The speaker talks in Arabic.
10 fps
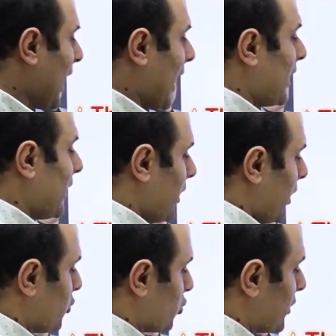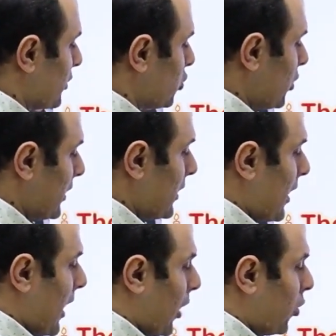على النقطتين دول
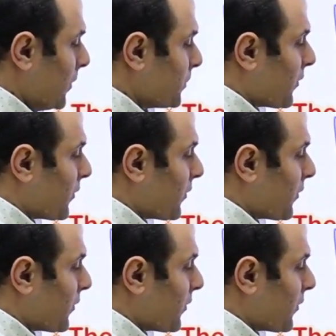اهو